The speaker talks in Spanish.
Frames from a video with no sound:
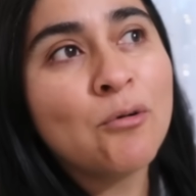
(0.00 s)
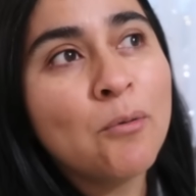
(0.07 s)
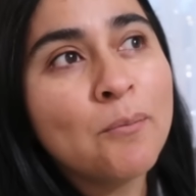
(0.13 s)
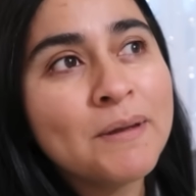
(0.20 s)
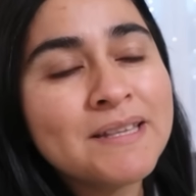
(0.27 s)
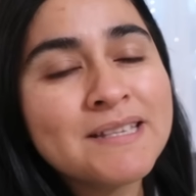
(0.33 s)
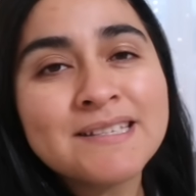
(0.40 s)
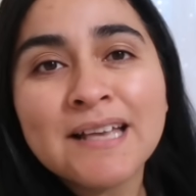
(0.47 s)

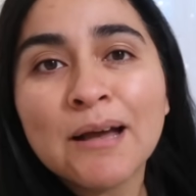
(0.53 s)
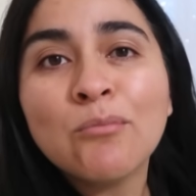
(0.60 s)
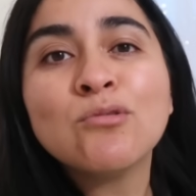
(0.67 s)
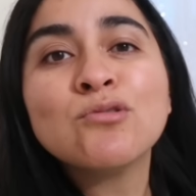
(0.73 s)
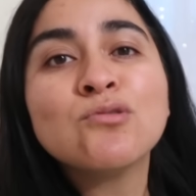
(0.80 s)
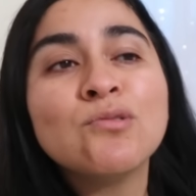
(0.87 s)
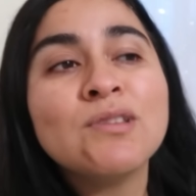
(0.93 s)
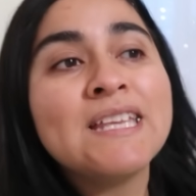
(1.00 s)

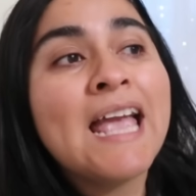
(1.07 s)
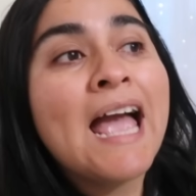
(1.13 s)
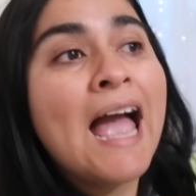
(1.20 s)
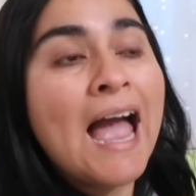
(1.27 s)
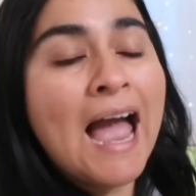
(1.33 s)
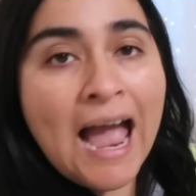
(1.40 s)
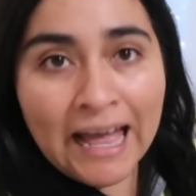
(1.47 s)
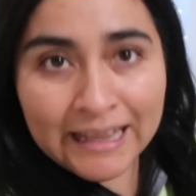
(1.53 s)
comenzamos un día
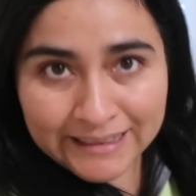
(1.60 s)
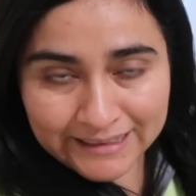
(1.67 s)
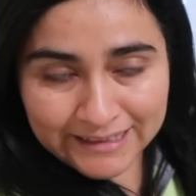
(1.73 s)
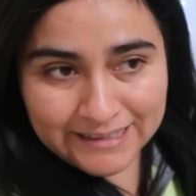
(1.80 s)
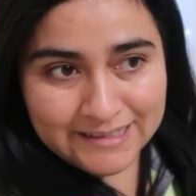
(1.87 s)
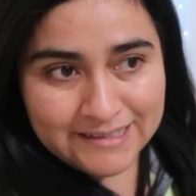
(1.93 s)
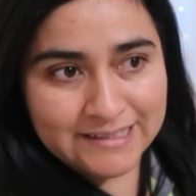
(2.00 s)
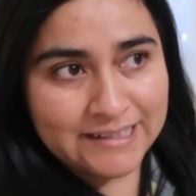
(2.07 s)

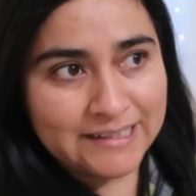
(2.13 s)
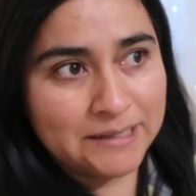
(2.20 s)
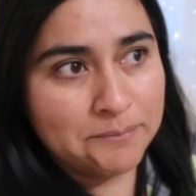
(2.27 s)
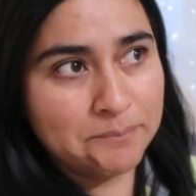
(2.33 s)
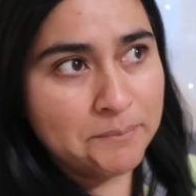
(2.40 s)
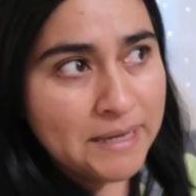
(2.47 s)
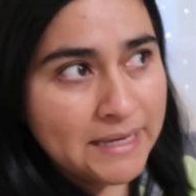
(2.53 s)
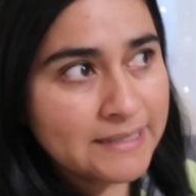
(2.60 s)
antes del
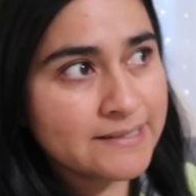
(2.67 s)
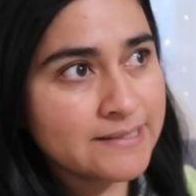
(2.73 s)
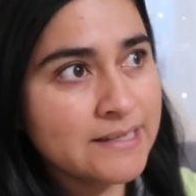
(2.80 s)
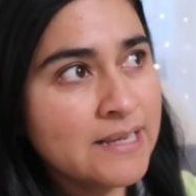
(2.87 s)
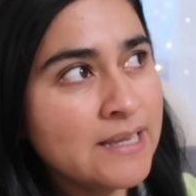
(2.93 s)
mes.